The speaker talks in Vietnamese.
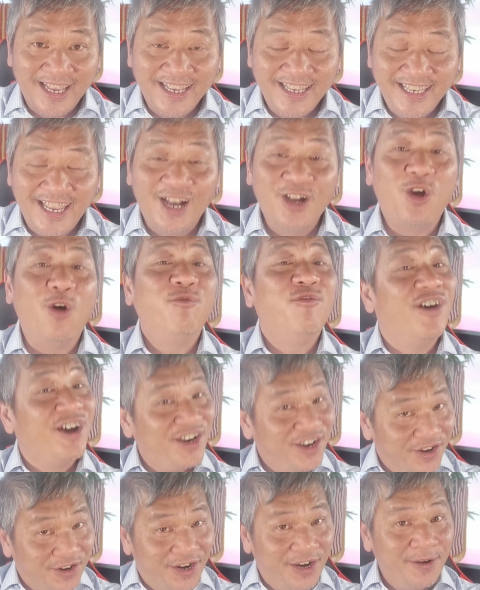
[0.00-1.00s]
nhưng có phân
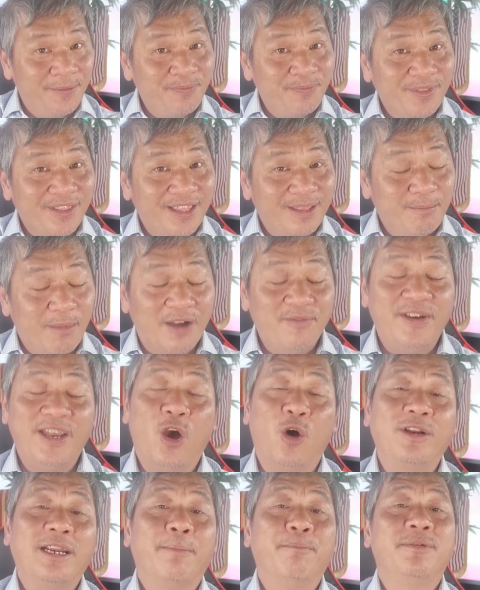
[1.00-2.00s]
nửa bởi vì
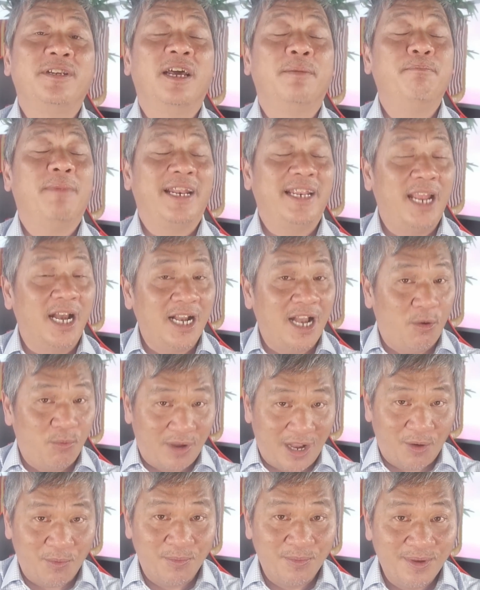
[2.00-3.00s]
họ nằm trên mảnh đất Hồng
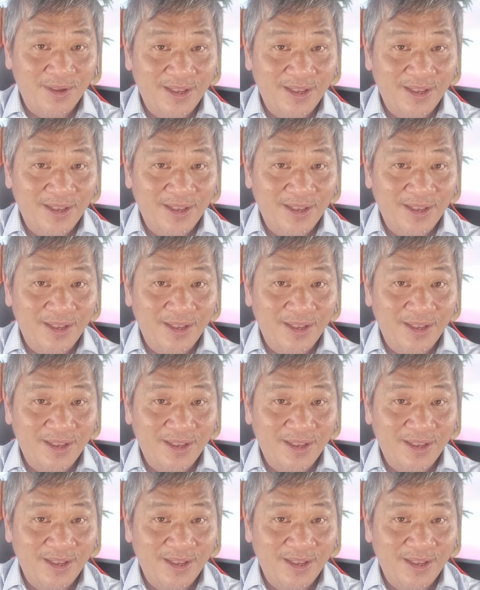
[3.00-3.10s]
Kông